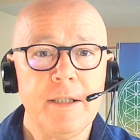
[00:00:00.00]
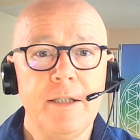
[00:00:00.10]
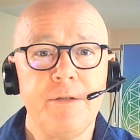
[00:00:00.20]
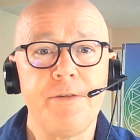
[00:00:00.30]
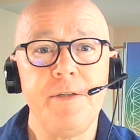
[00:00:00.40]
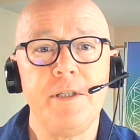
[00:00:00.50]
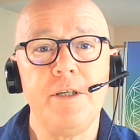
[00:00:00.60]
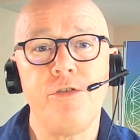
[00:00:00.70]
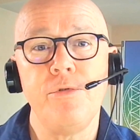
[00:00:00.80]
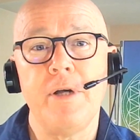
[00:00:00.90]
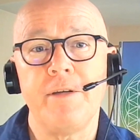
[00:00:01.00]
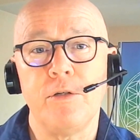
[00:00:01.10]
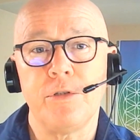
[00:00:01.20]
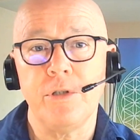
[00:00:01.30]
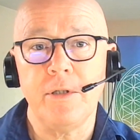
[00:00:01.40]
aussi qui jouent avec
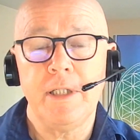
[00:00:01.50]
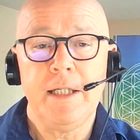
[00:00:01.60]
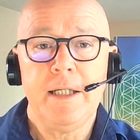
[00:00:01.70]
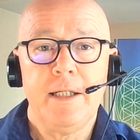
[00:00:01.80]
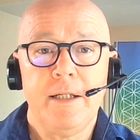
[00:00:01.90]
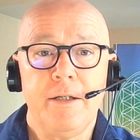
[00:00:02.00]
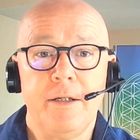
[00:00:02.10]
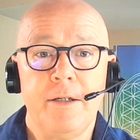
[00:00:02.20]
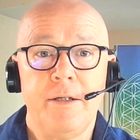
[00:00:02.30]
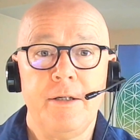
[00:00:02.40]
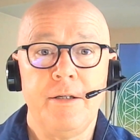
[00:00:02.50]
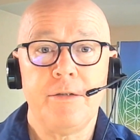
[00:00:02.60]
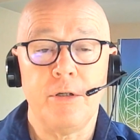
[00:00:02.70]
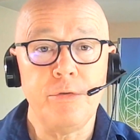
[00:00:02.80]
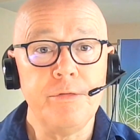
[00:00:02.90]
le temps. Euh,
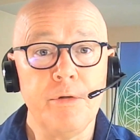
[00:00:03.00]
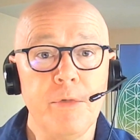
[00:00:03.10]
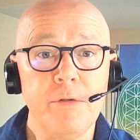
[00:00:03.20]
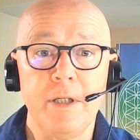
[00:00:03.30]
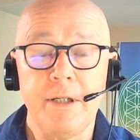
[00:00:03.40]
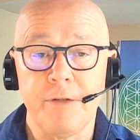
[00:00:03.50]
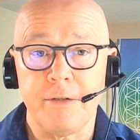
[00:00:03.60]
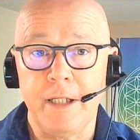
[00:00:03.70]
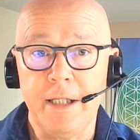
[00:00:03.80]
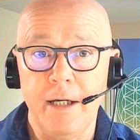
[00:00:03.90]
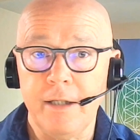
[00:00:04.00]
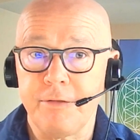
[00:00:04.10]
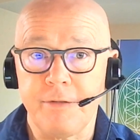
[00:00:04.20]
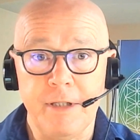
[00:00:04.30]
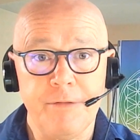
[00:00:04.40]
dans le nouveau monde, les antennes ART,
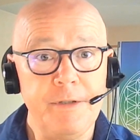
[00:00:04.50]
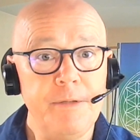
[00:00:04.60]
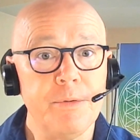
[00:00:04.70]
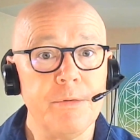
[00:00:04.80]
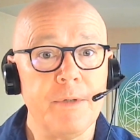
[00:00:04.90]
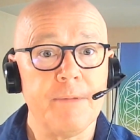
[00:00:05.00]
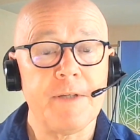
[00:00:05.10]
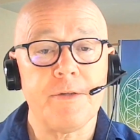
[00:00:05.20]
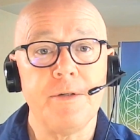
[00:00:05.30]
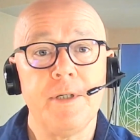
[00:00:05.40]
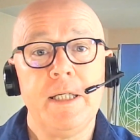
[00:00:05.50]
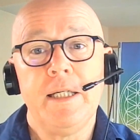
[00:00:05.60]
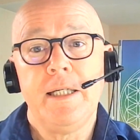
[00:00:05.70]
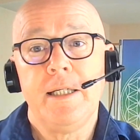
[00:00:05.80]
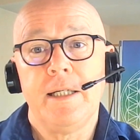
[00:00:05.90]
ça va être fini pour eux, hein, parce que
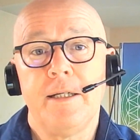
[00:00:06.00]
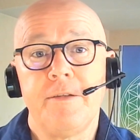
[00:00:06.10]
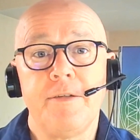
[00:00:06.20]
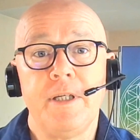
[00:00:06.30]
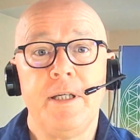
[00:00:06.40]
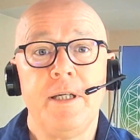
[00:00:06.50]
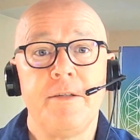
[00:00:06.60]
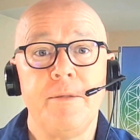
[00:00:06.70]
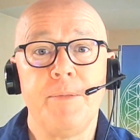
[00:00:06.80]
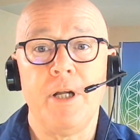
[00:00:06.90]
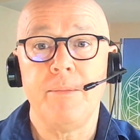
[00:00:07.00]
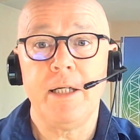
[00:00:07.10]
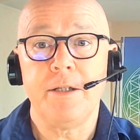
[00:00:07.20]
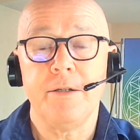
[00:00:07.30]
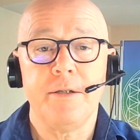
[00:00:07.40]
hein, c'est, c'est pas
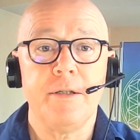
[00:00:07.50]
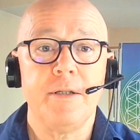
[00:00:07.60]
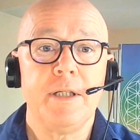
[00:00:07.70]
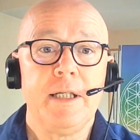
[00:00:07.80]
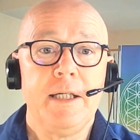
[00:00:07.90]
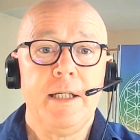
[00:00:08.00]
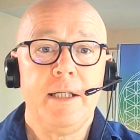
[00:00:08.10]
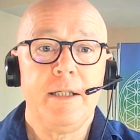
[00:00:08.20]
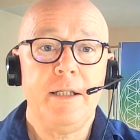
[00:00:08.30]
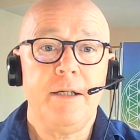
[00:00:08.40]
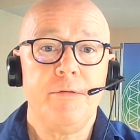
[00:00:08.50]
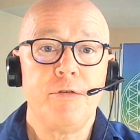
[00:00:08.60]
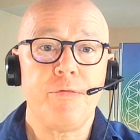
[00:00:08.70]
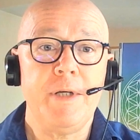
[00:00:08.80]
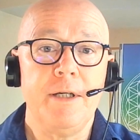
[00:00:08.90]
normal que qu'ils
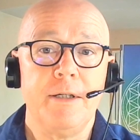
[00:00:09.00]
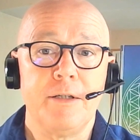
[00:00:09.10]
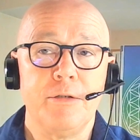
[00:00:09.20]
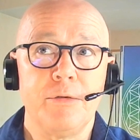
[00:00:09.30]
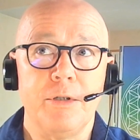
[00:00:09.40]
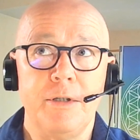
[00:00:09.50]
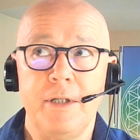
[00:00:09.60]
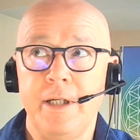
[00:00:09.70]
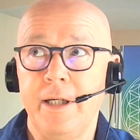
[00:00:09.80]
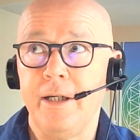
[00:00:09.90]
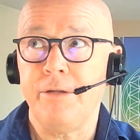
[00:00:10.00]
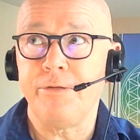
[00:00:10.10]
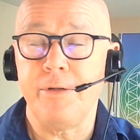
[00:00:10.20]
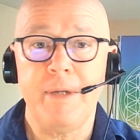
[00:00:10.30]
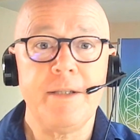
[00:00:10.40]
veulent jouer contre les, les,
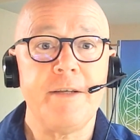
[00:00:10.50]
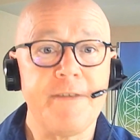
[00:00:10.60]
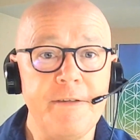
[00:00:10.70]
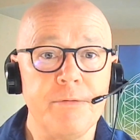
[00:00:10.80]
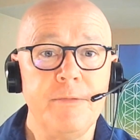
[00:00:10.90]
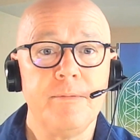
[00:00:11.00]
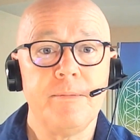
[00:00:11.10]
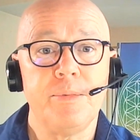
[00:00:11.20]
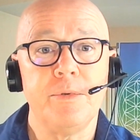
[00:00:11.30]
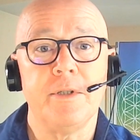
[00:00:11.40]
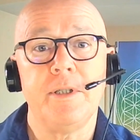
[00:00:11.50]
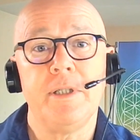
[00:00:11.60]
phénomènes des saisons pour